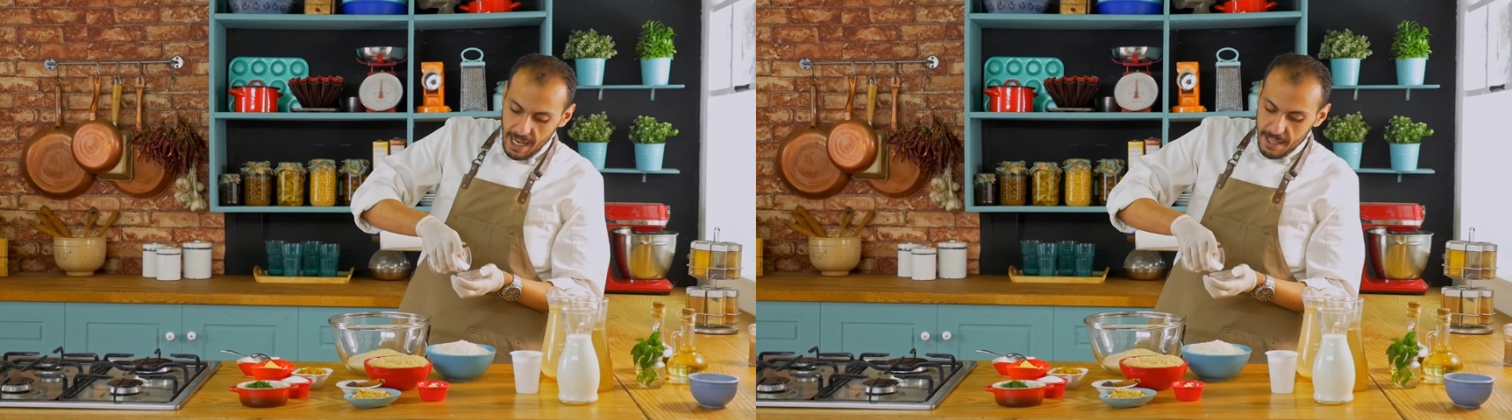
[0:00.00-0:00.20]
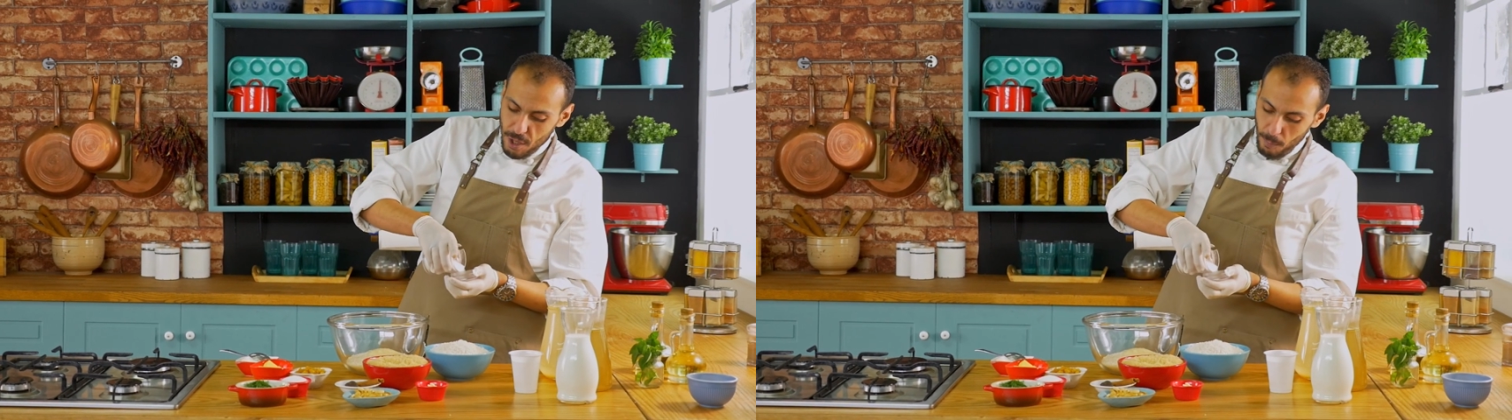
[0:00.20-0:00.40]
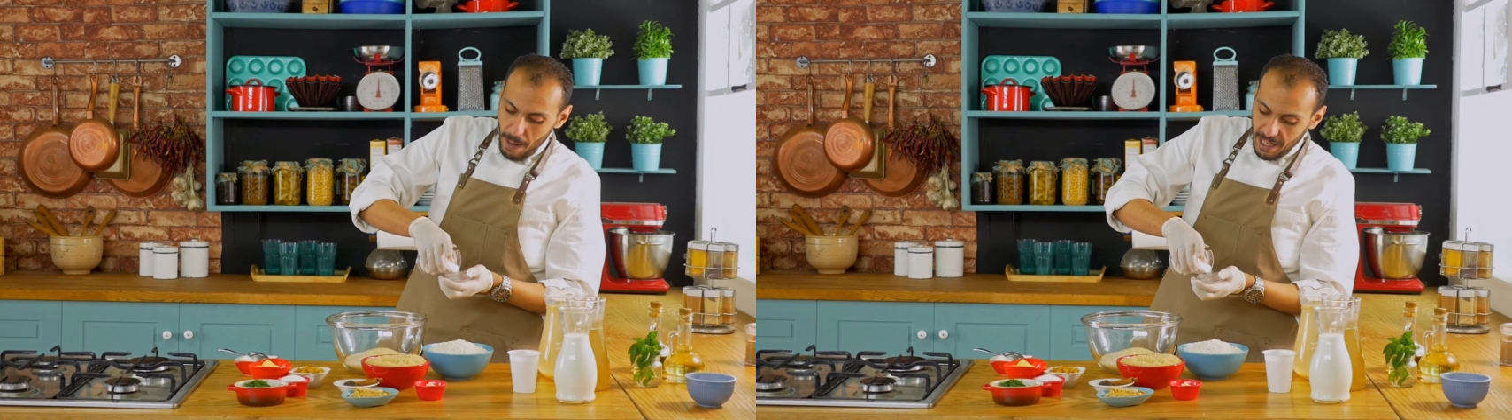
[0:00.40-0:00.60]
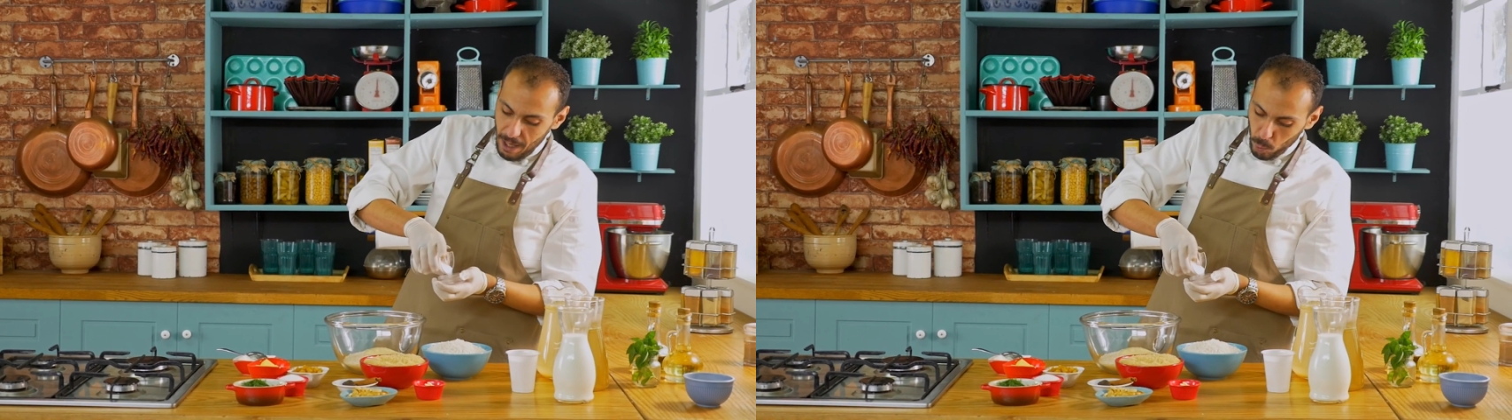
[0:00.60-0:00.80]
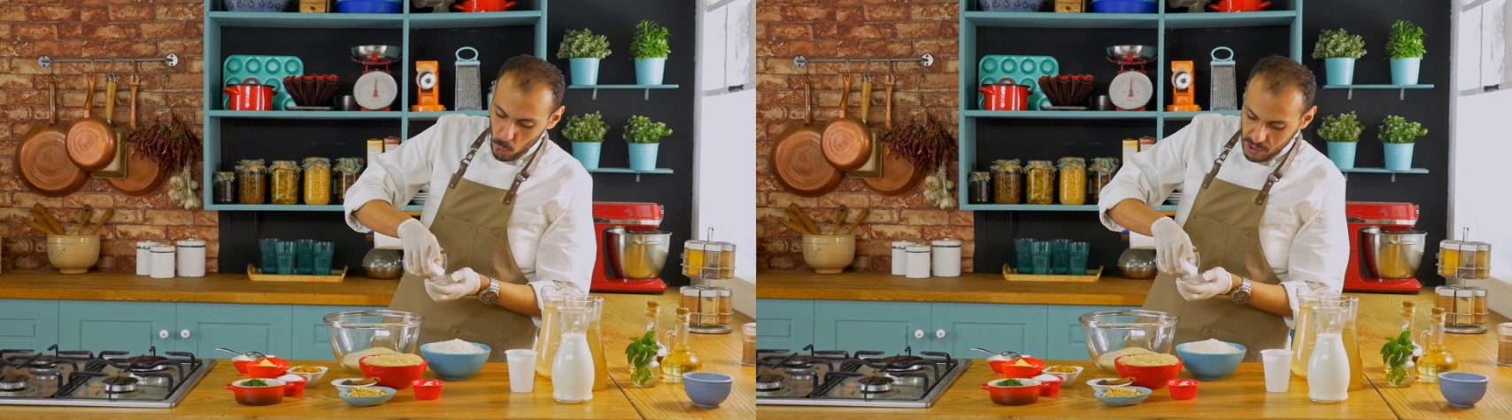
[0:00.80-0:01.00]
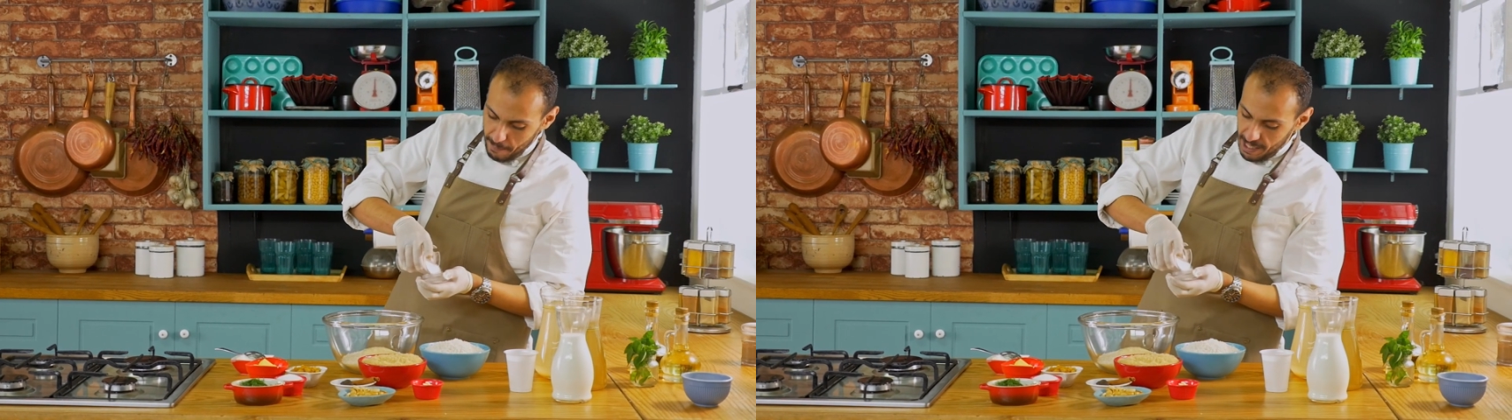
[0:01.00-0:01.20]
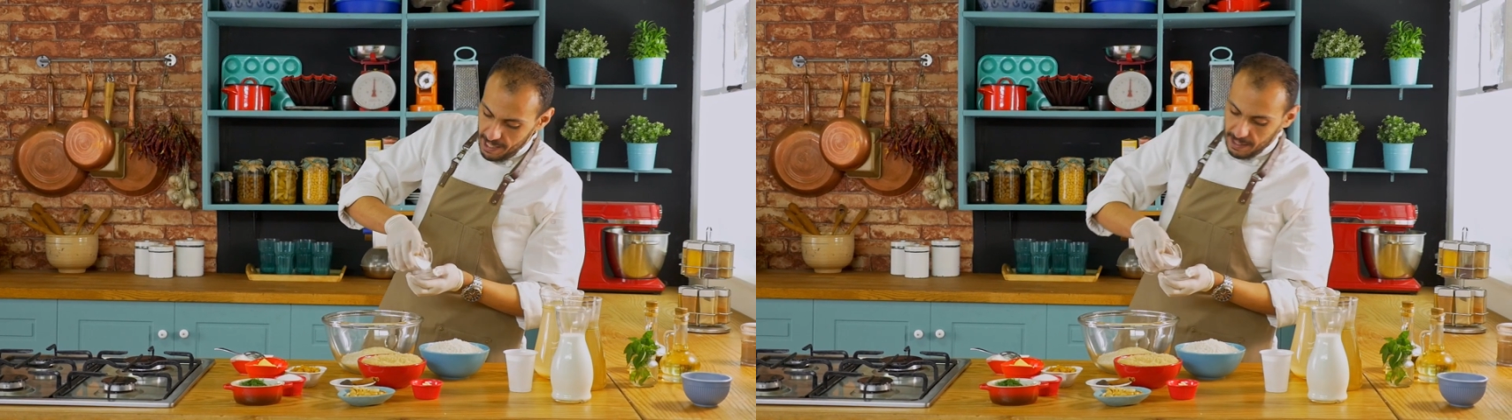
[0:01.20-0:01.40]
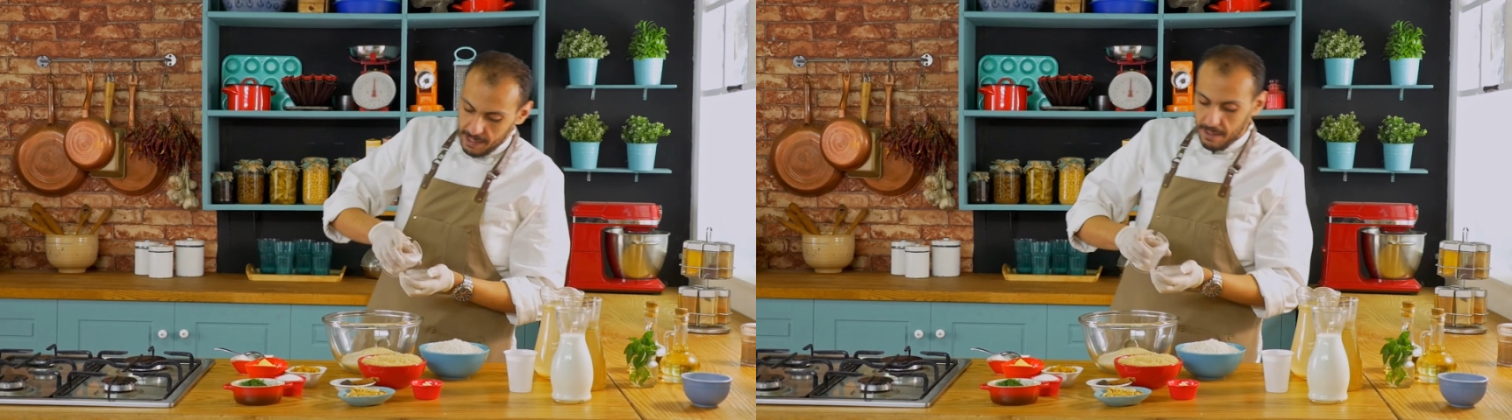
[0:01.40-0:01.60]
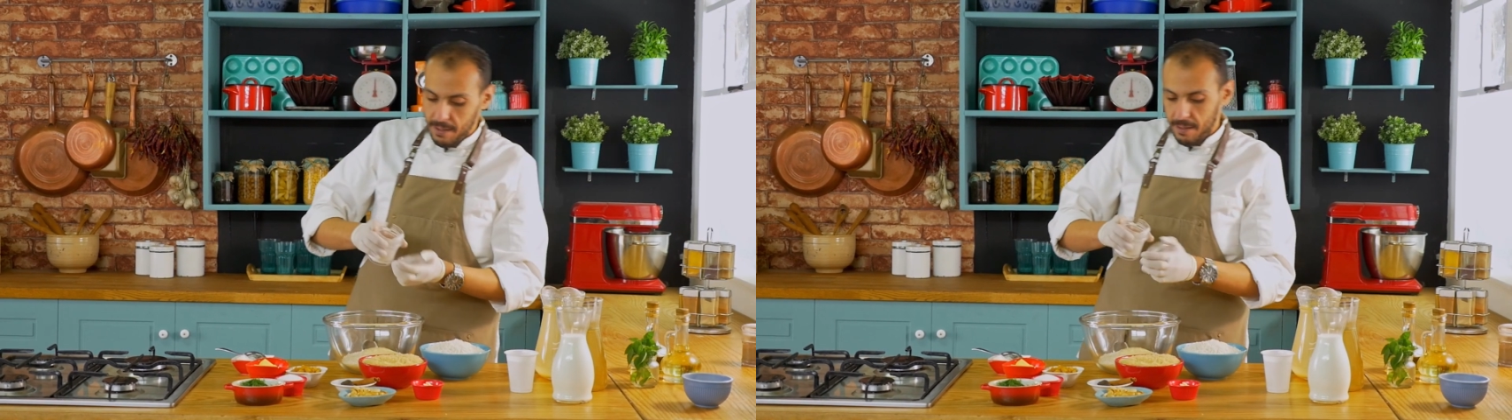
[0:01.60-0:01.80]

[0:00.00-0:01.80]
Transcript: هنديله معلقه ونص ملح